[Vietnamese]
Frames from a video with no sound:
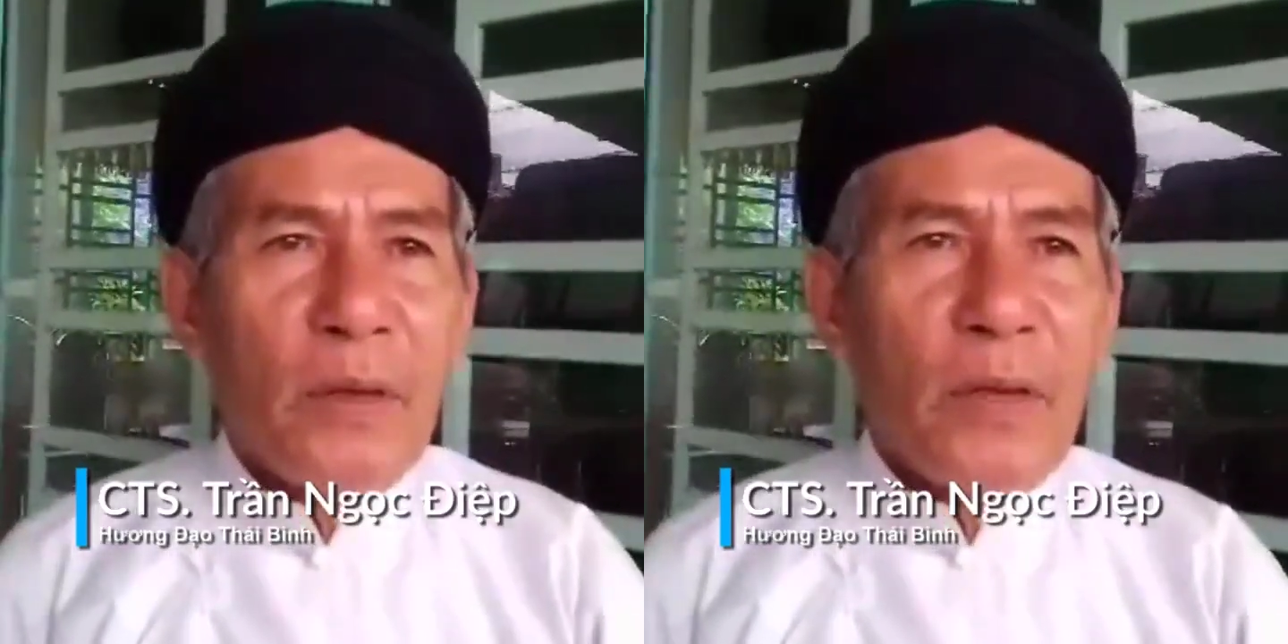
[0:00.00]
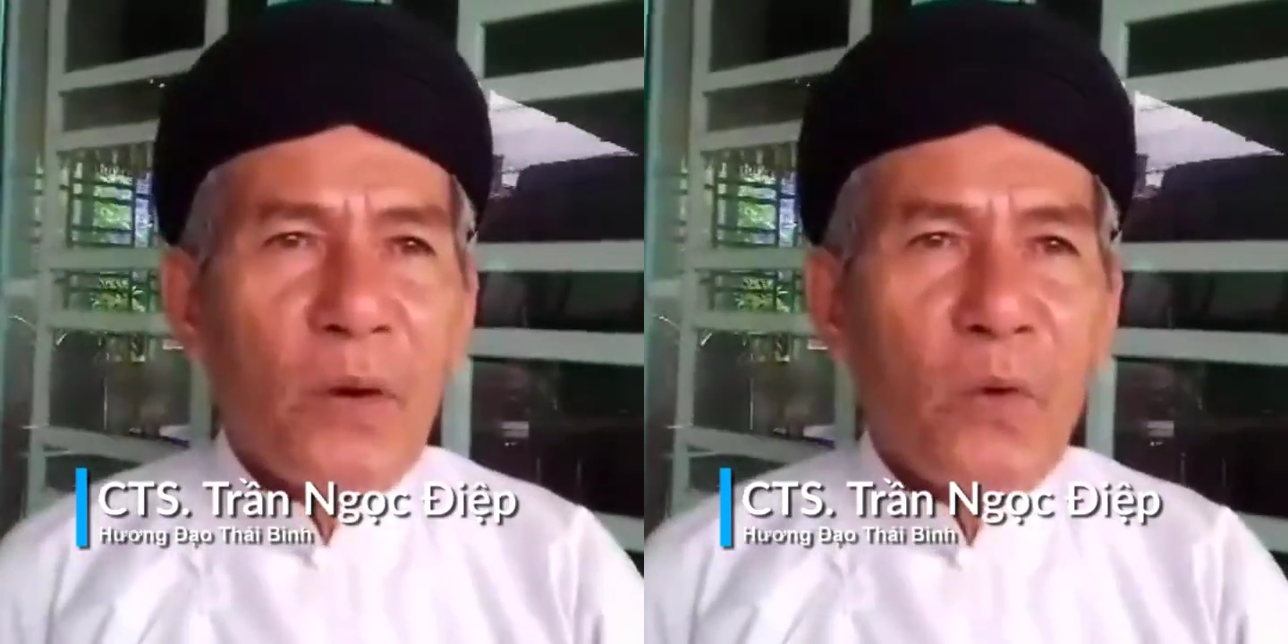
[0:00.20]

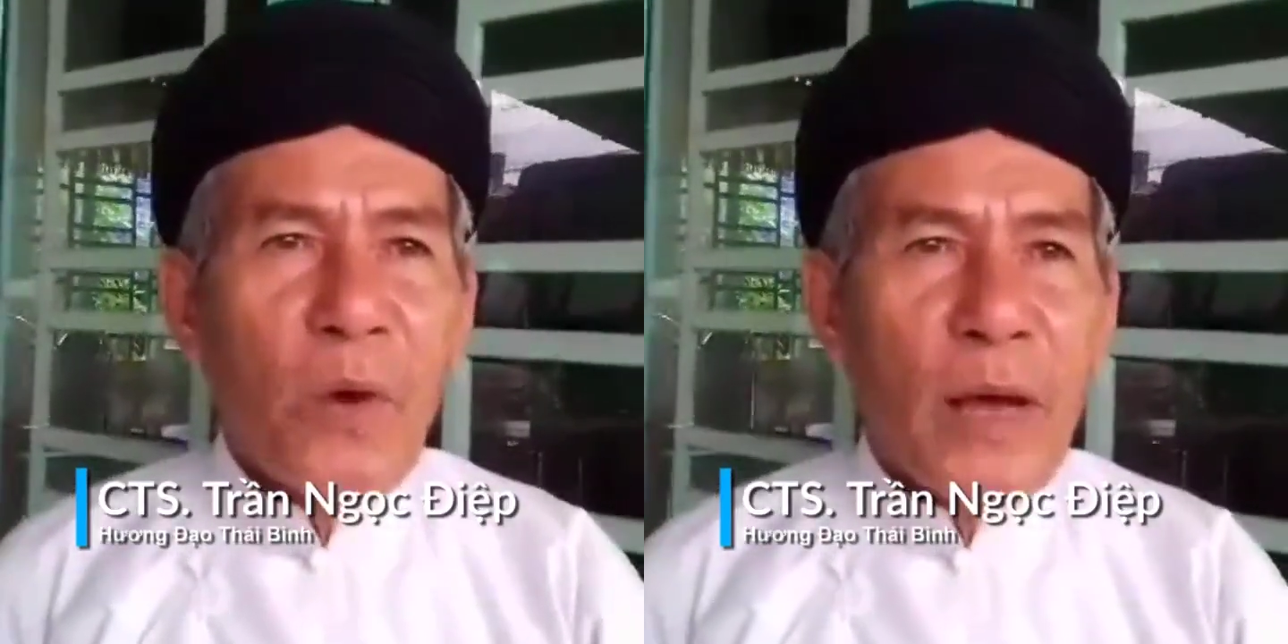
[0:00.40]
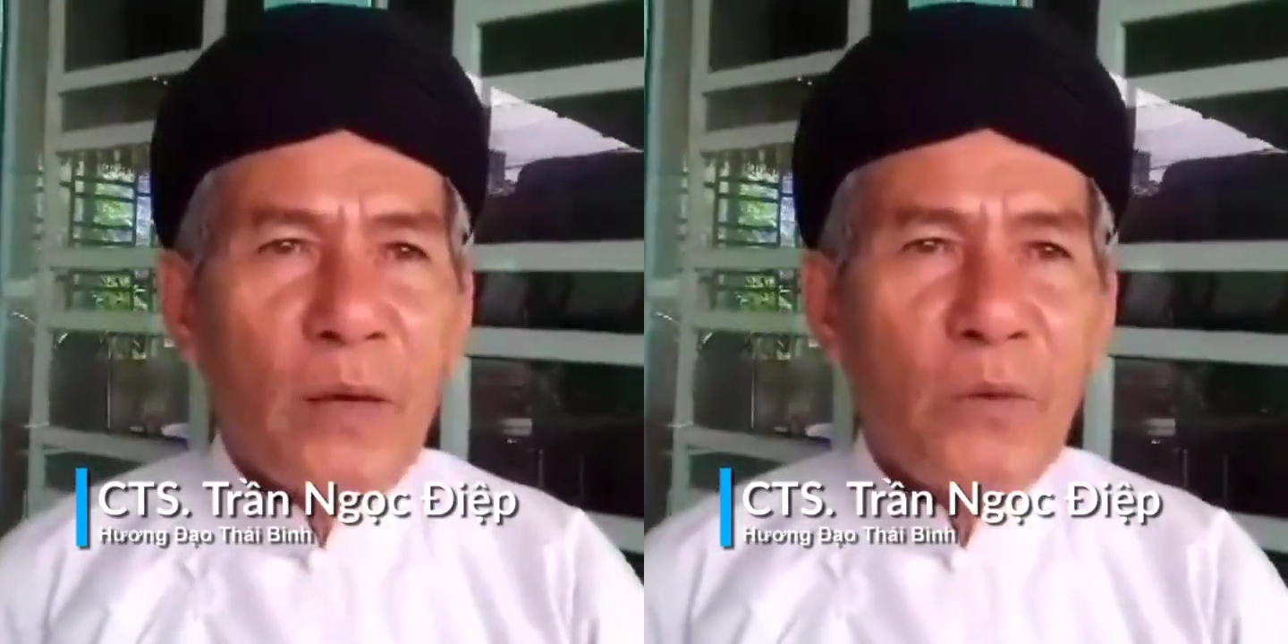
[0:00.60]
Châu
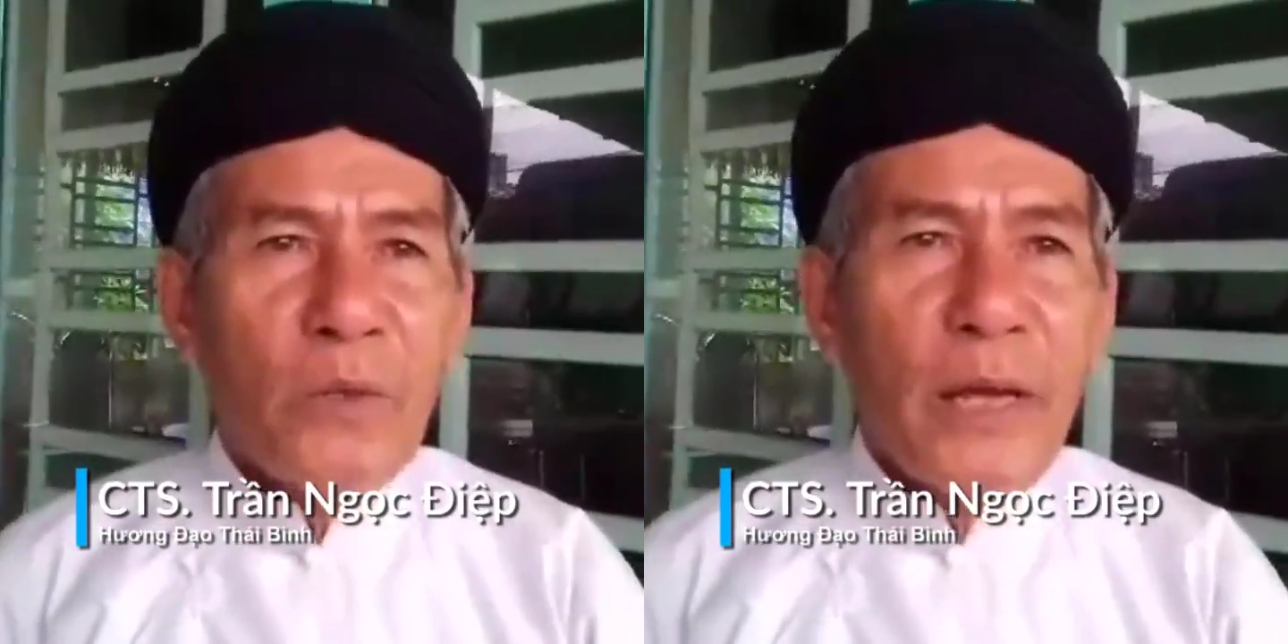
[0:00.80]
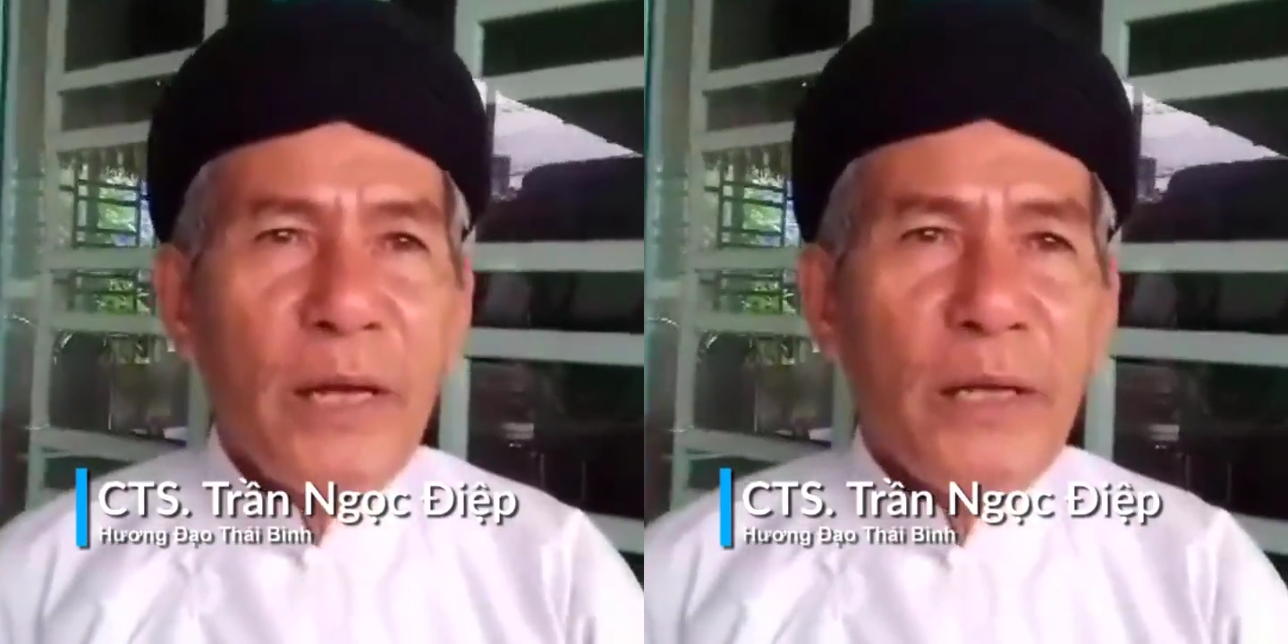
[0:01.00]
đạo
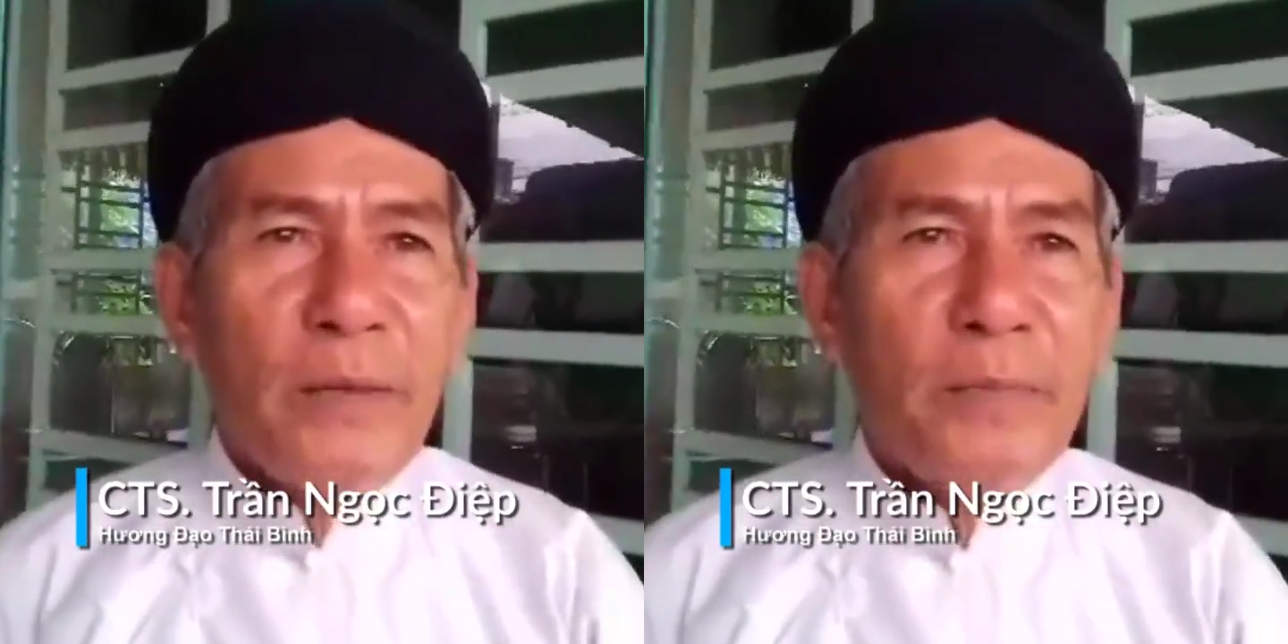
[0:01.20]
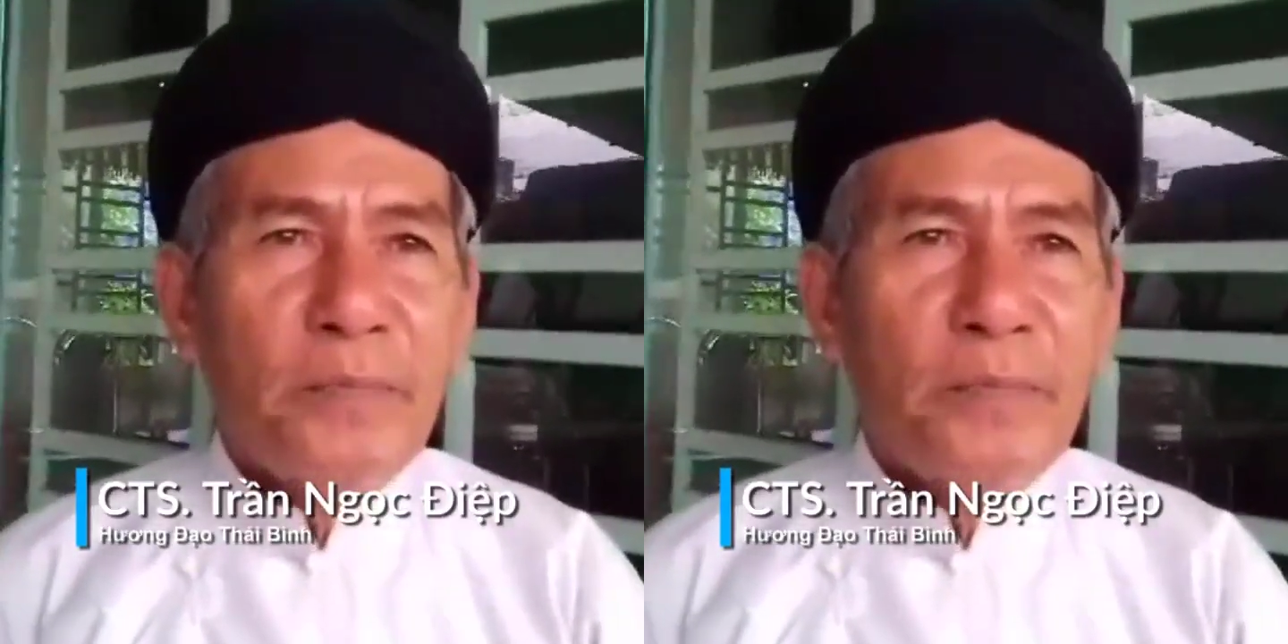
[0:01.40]
Tây Ninh